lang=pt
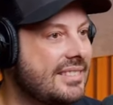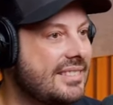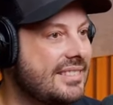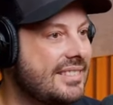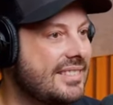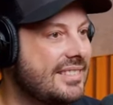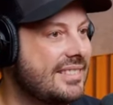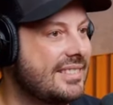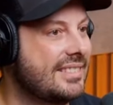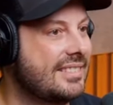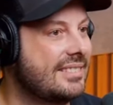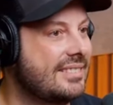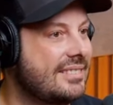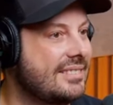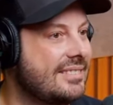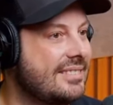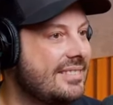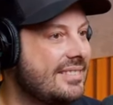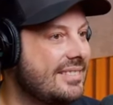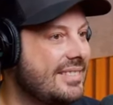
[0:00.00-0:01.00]

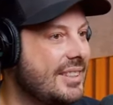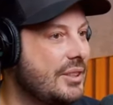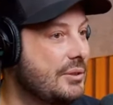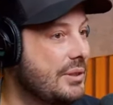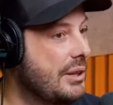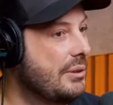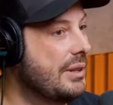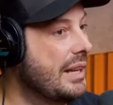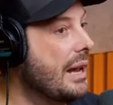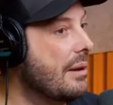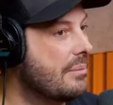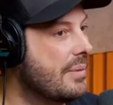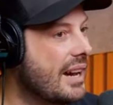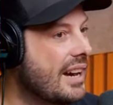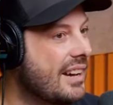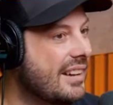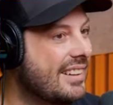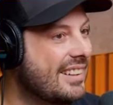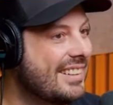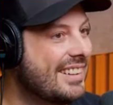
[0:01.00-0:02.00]
Uhum, uhum. Eu tenho que amar.